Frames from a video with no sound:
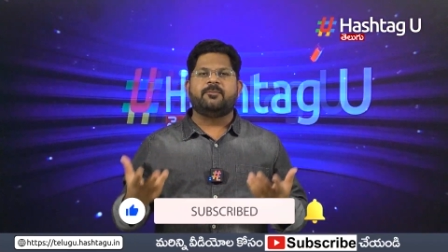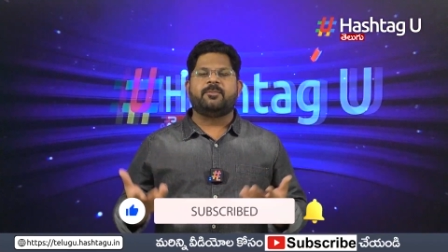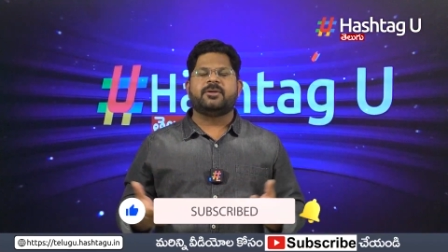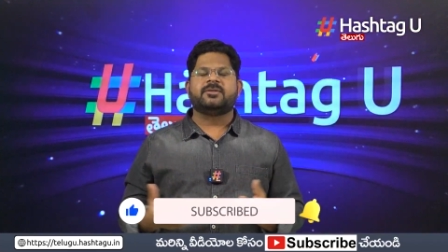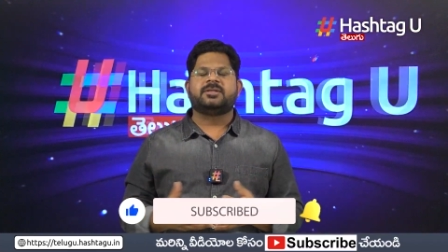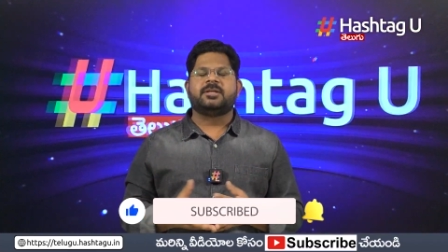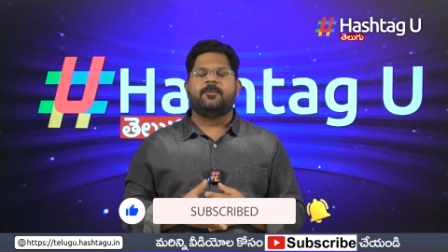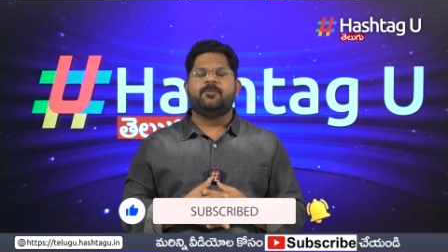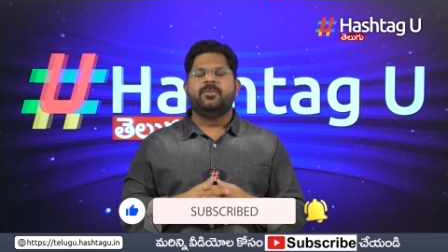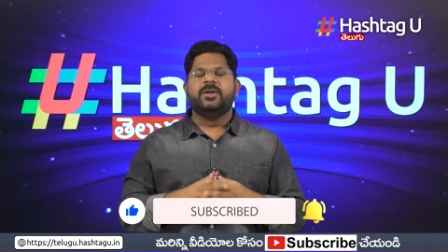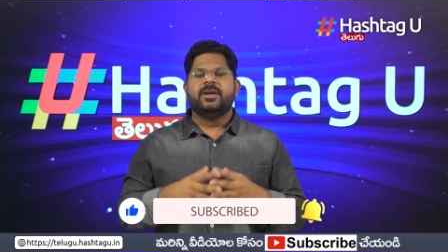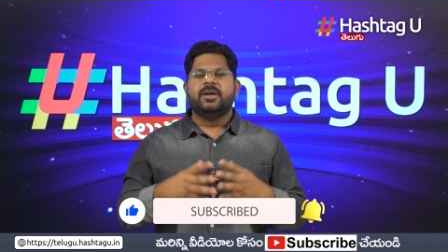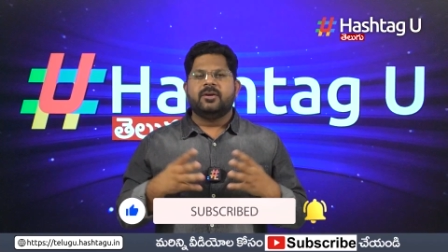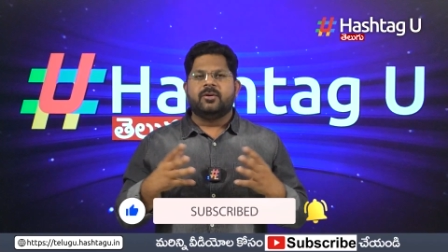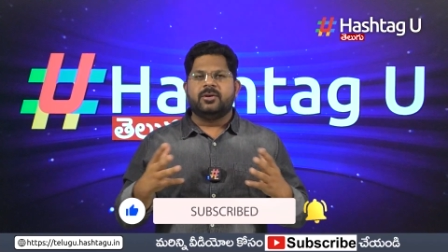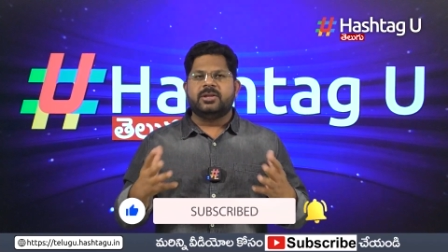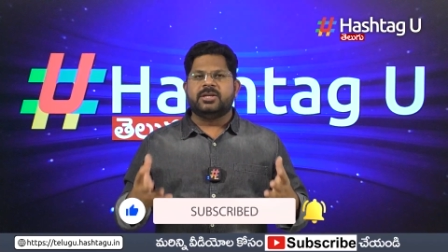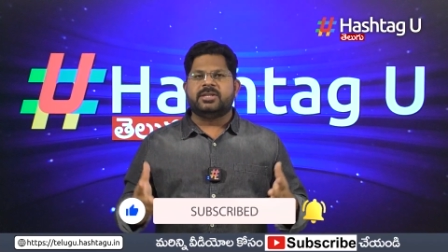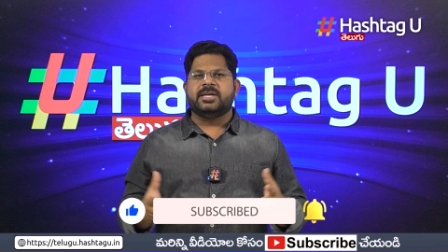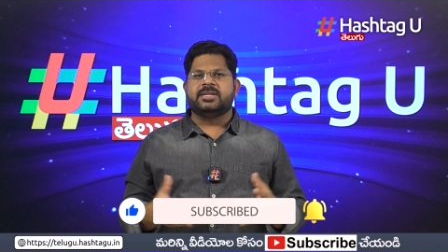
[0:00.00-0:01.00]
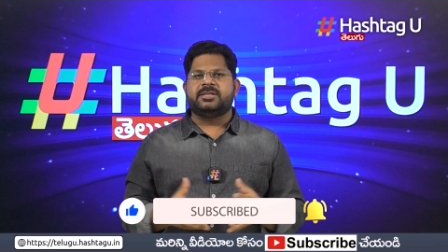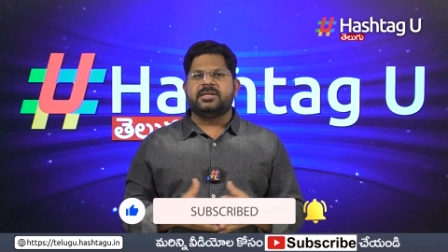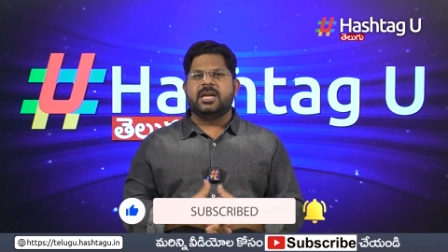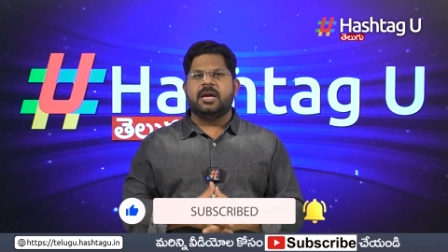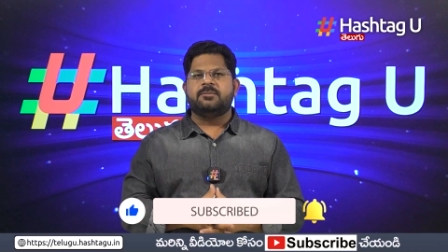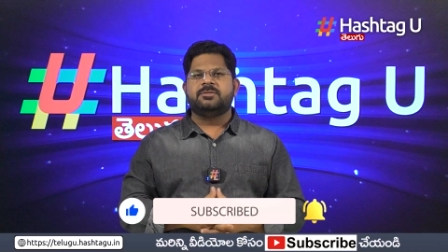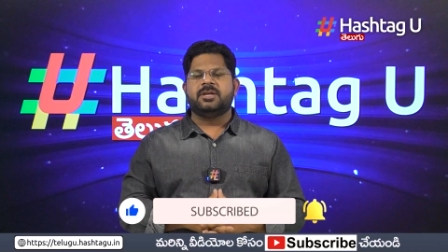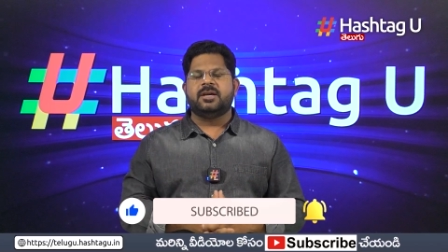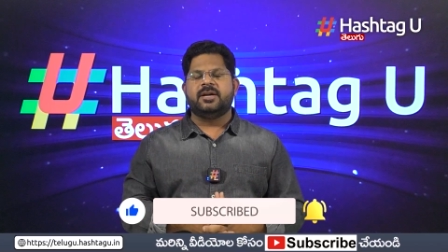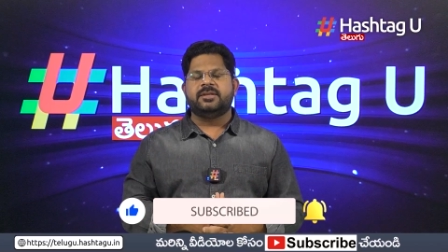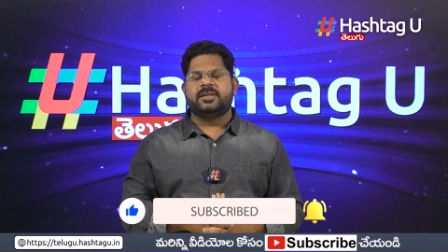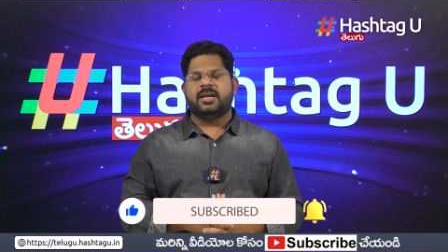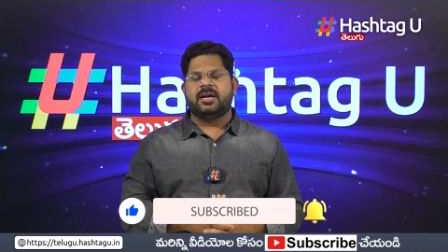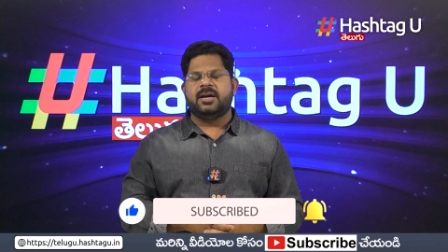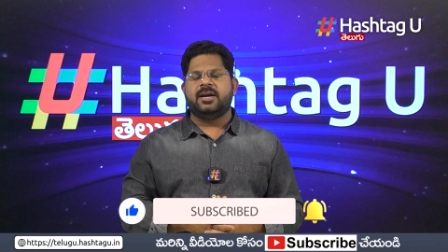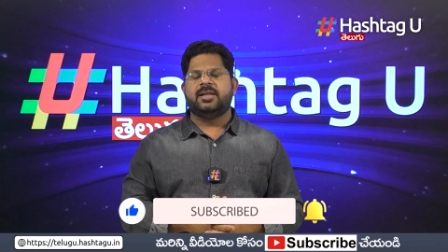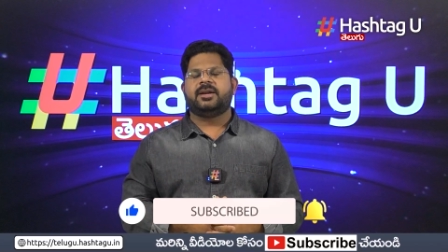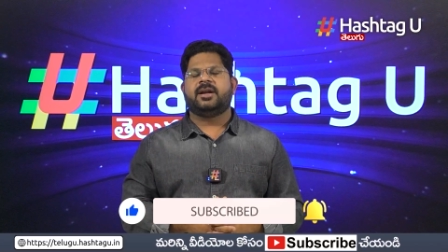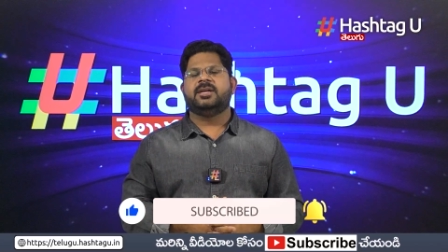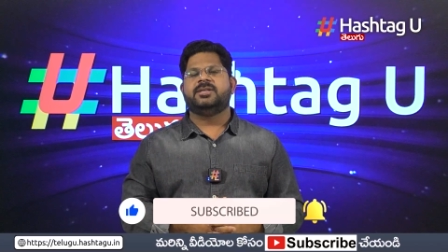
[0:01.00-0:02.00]
ప్రస్తుతం కొంత చర్చనీయాంశంగా
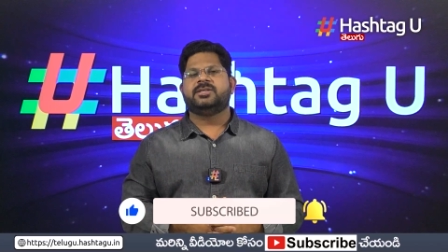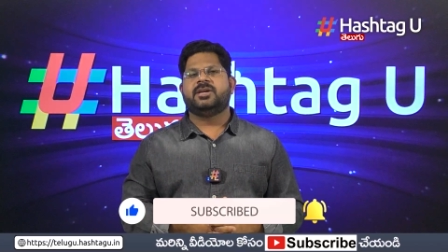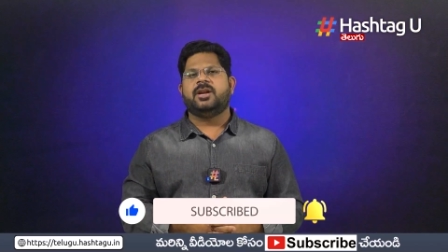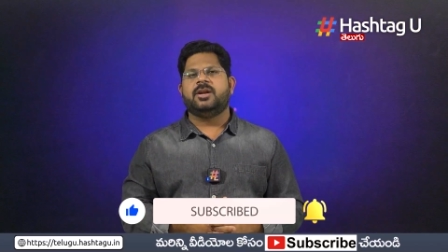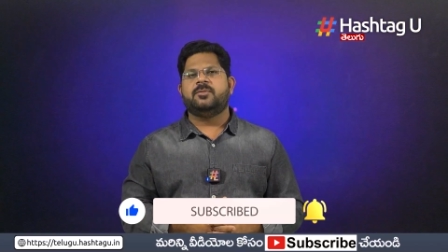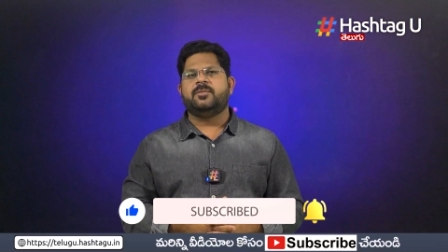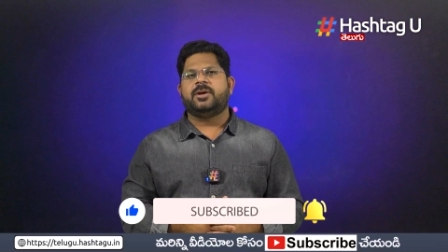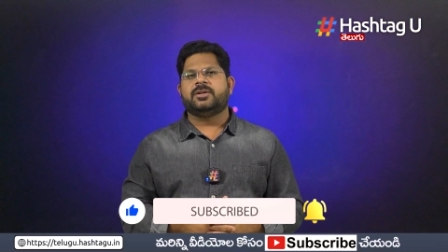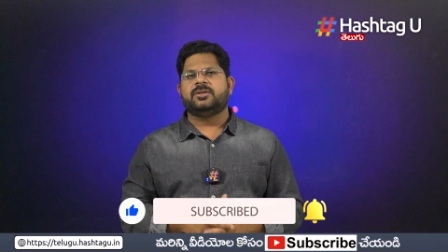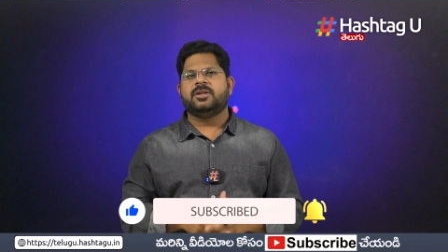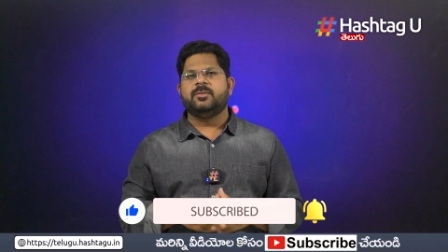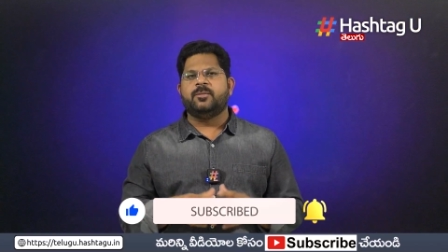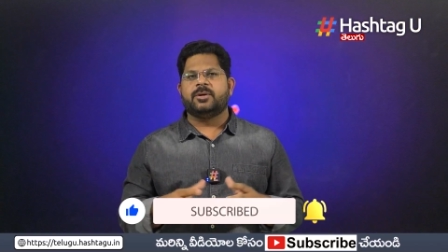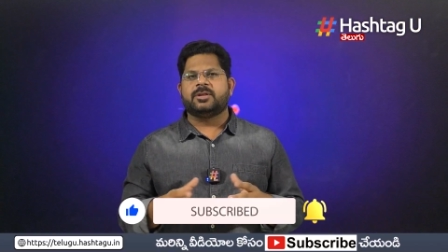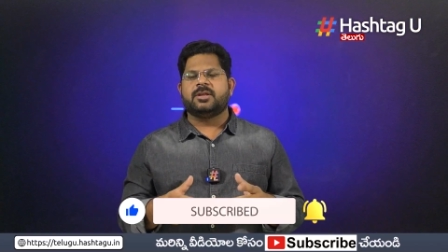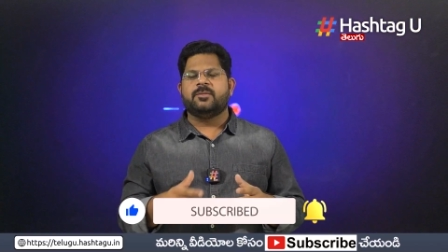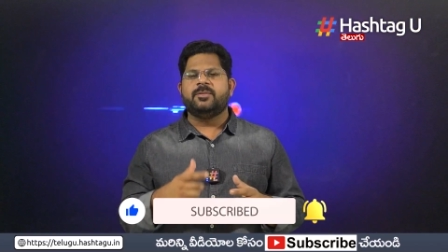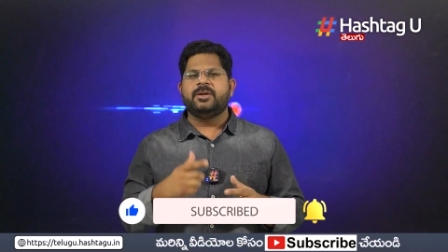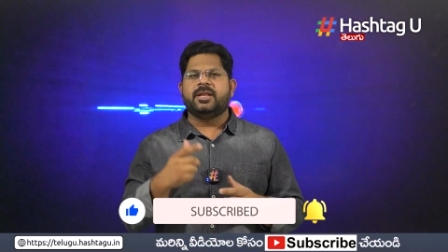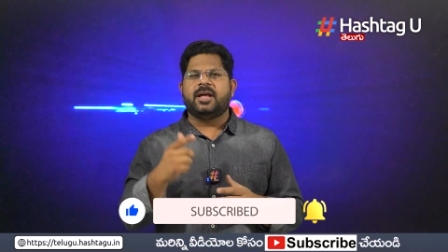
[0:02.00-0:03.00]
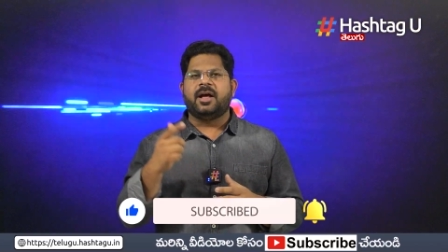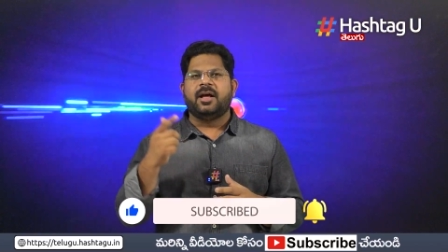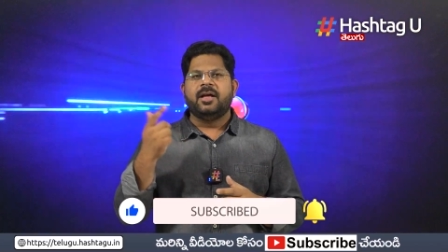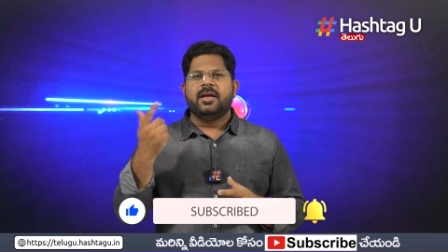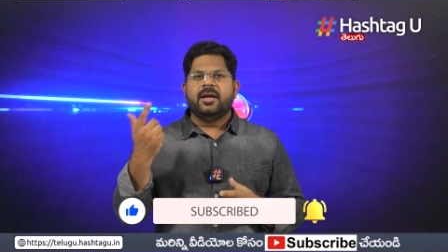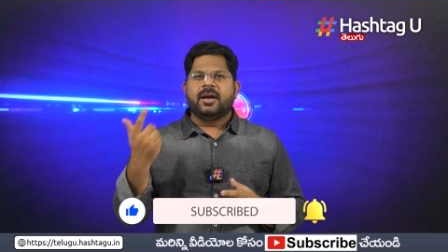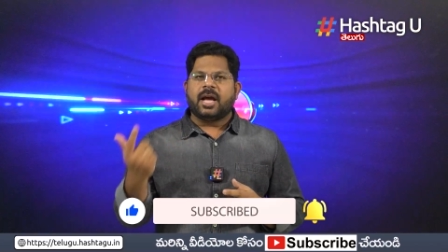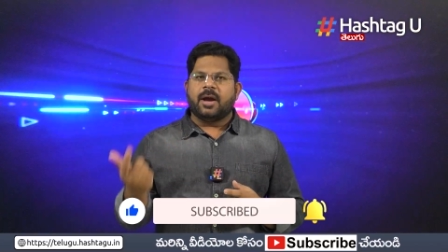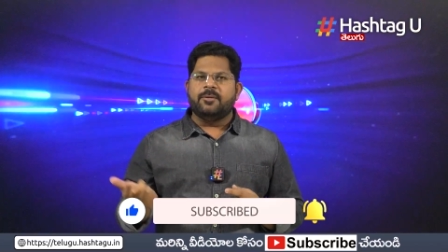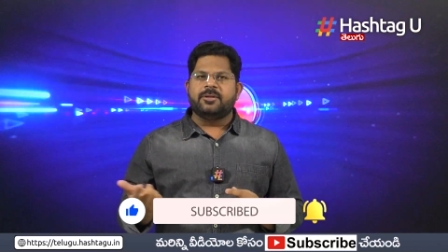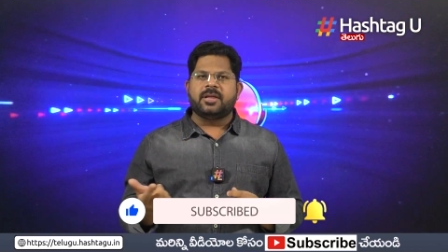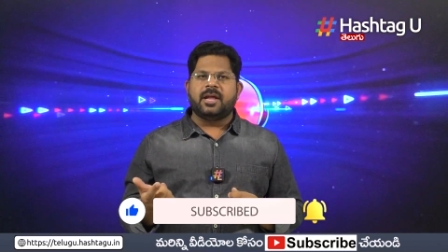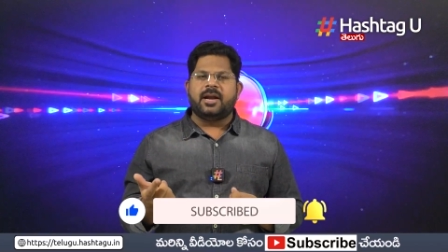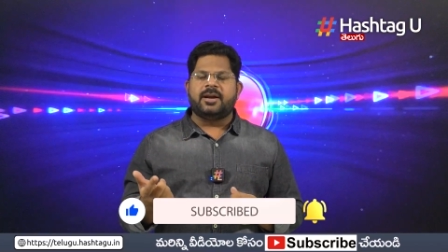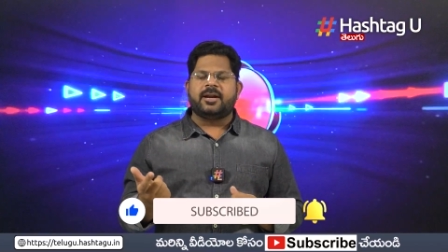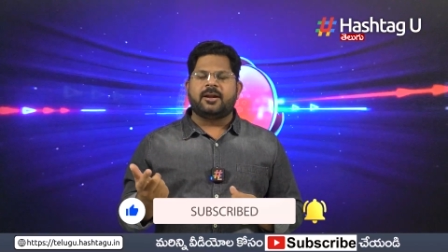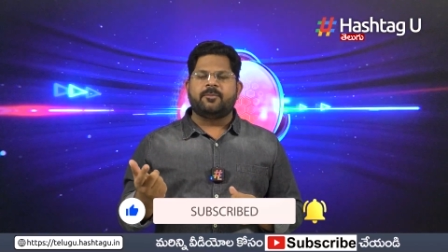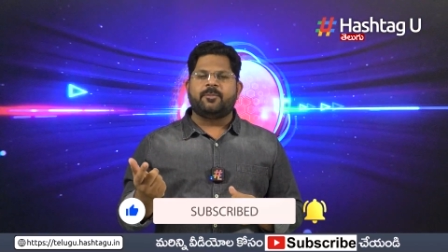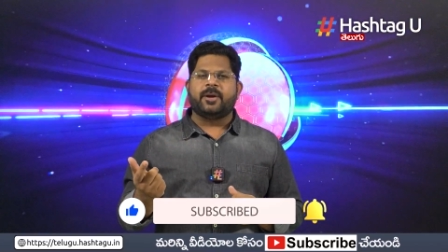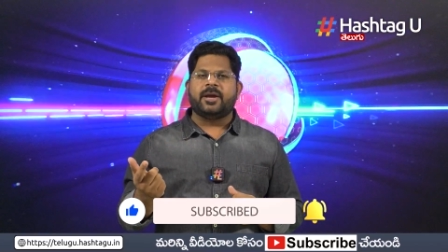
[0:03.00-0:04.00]
తెలంగాణ రాజకీయాల్లో మారుతుంది మొత్తం మీద కవిత
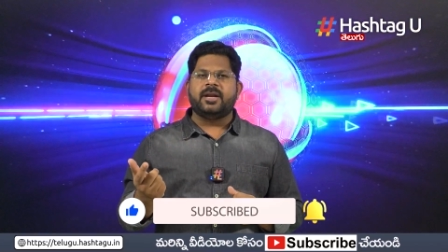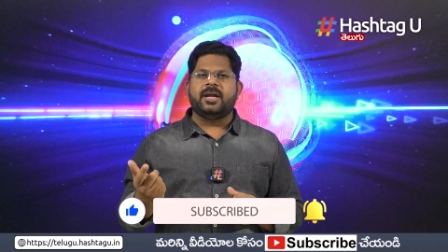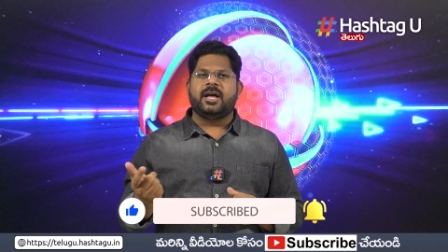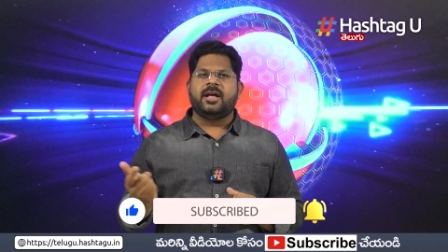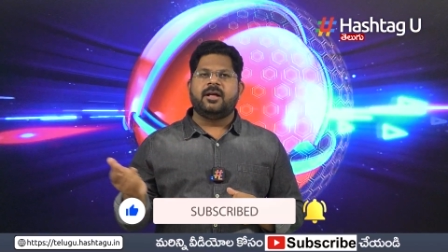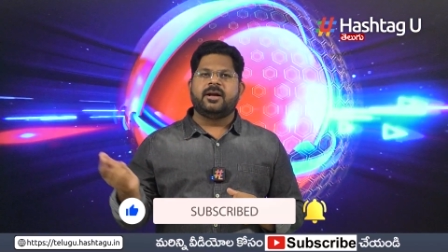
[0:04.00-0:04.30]
లెటర్ పైన